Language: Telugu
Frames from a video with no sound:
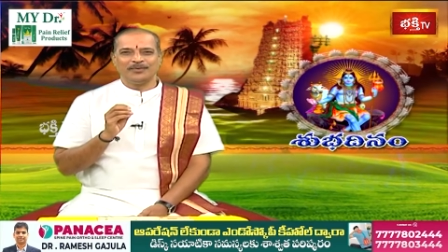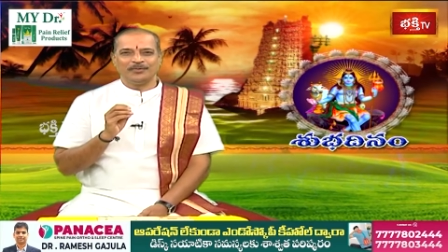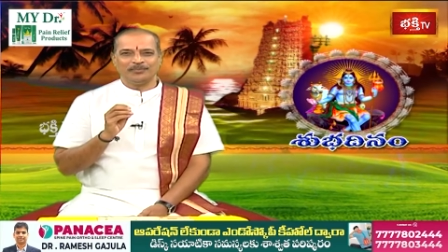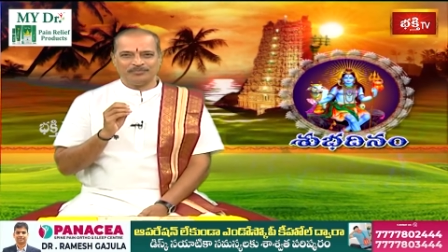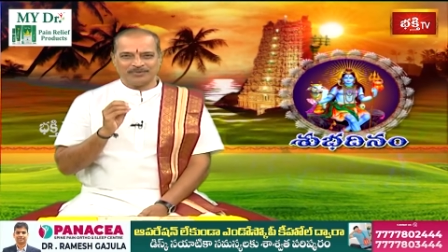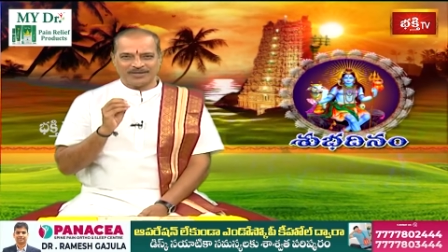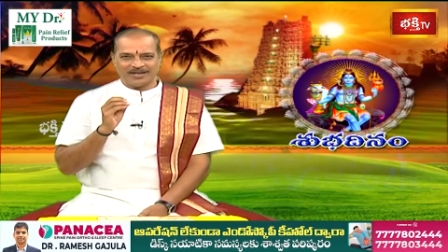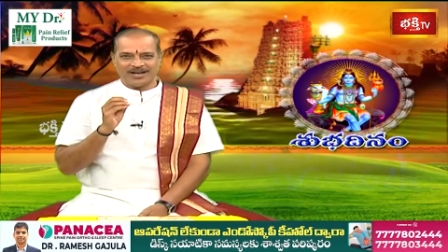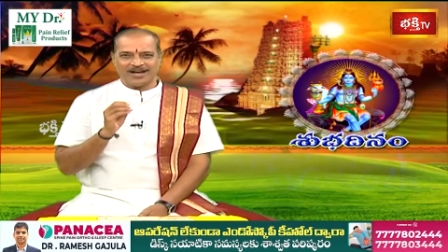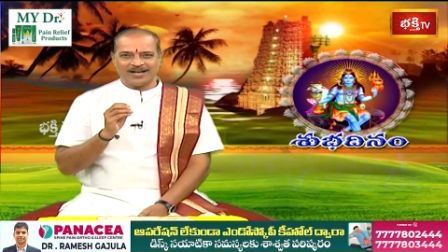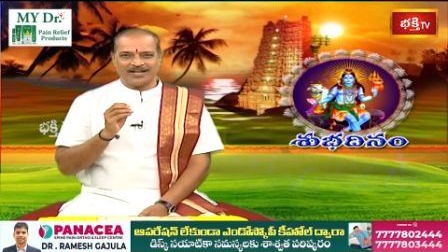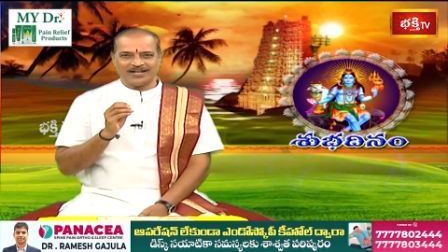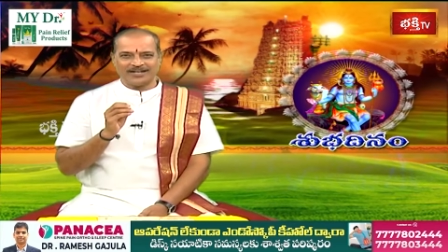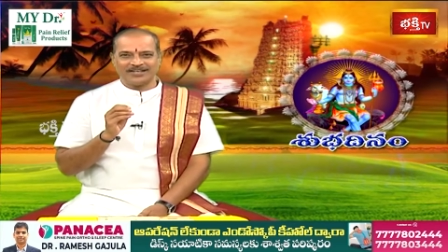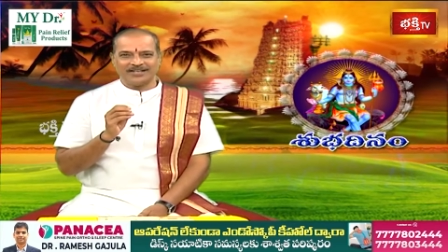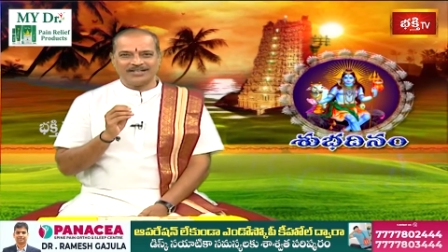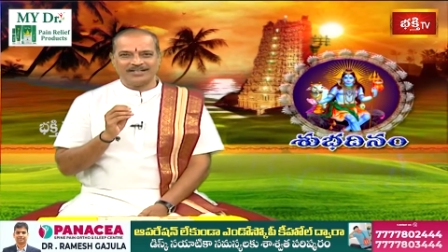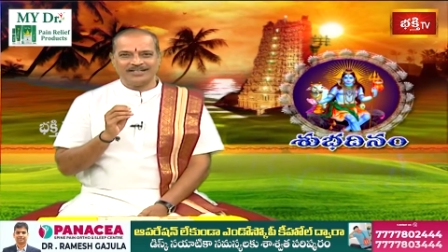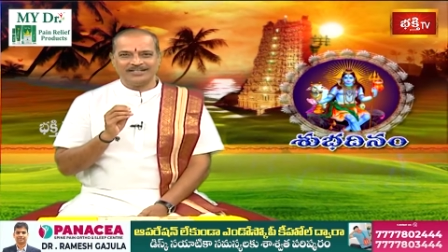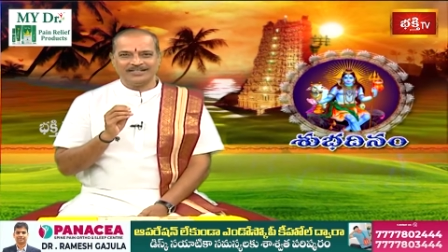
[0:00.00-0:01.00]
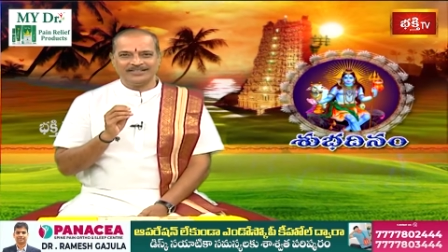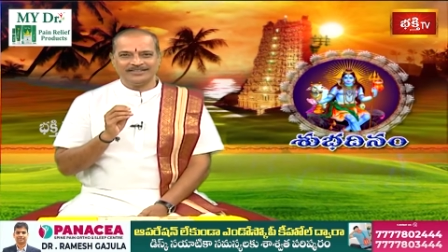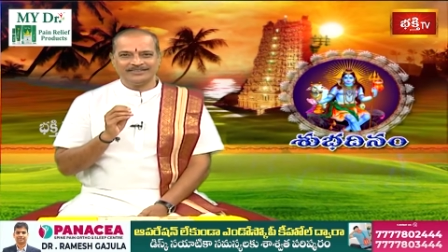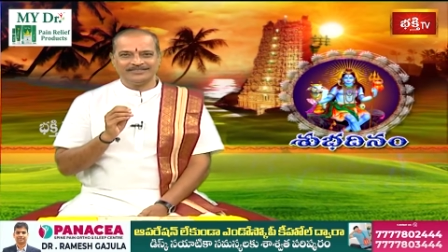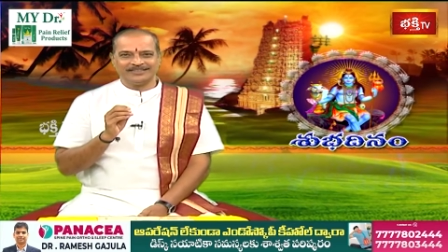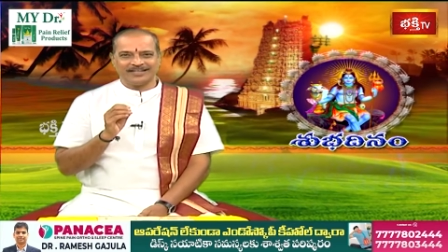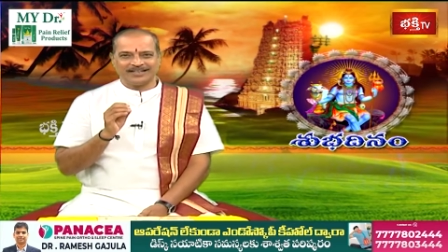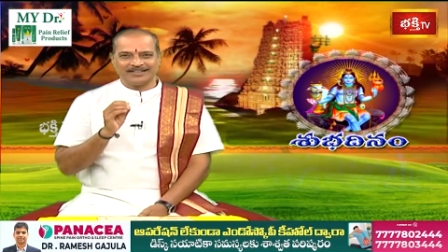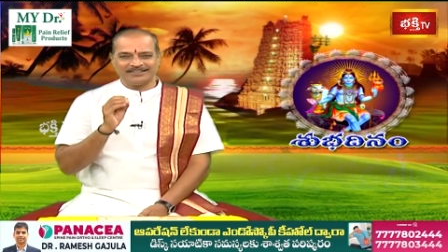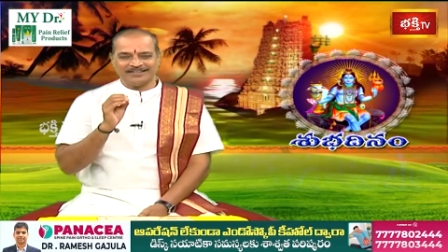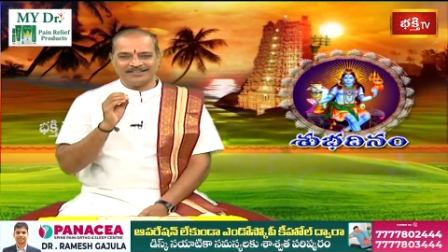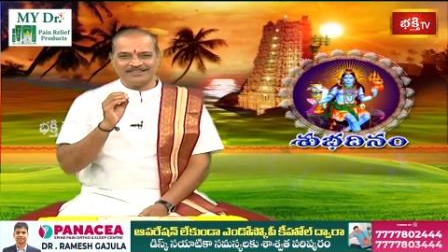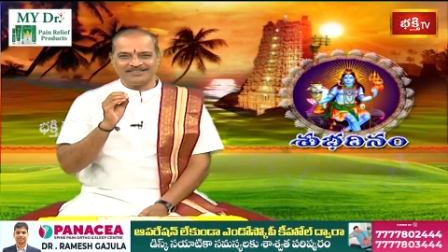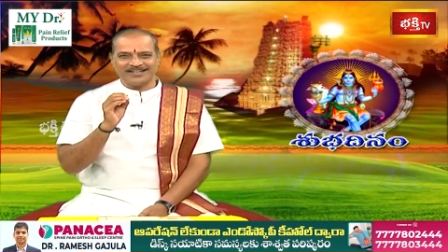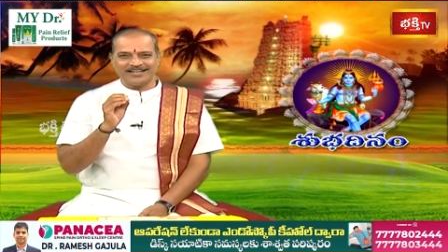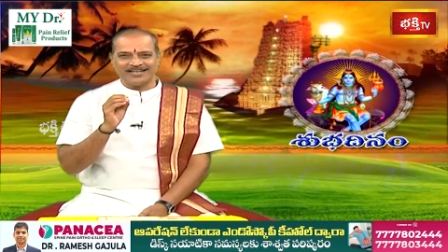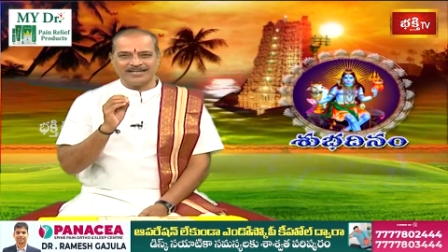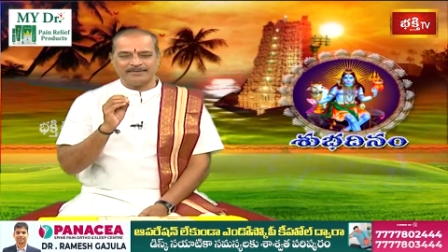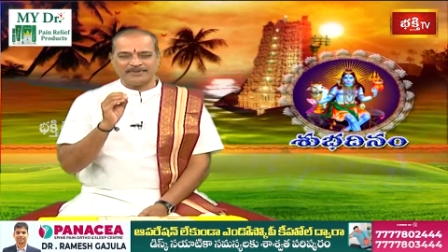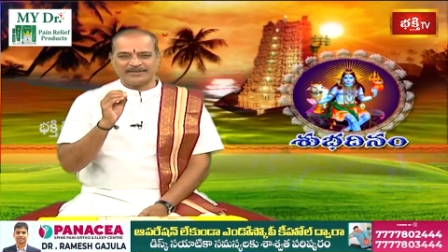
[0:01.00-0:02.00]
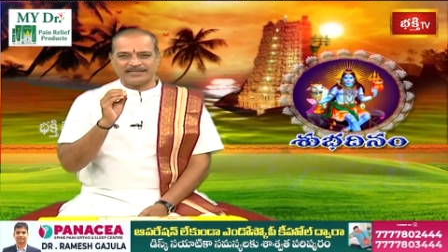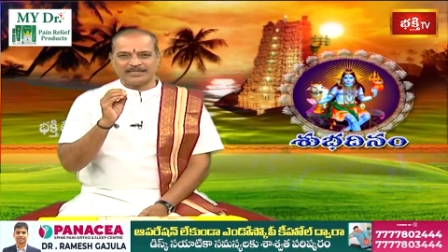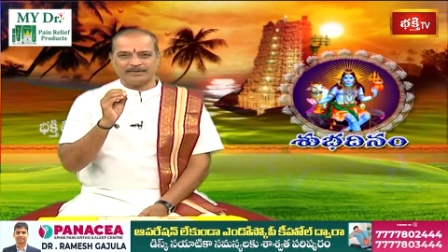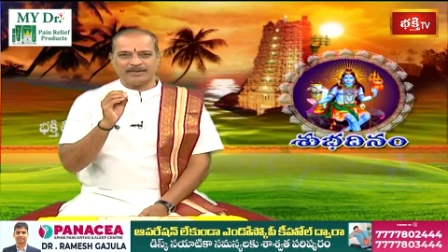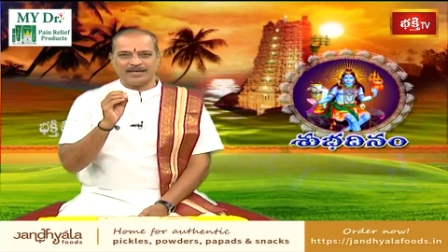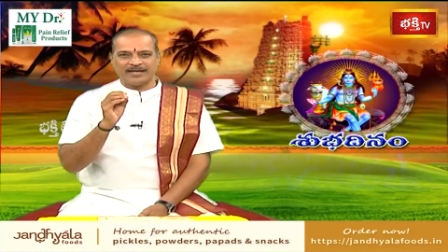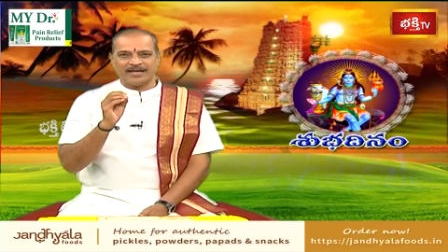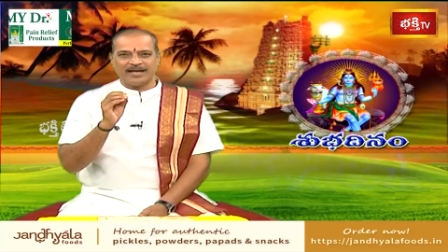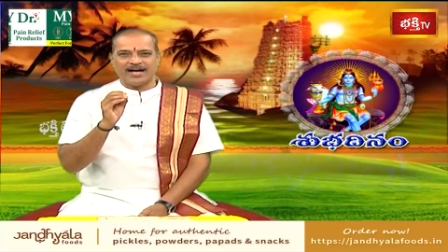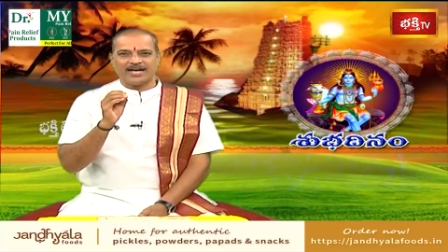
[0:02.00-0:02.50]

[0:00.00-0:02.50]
మనల్ని దర్శించే నిమిత్తమే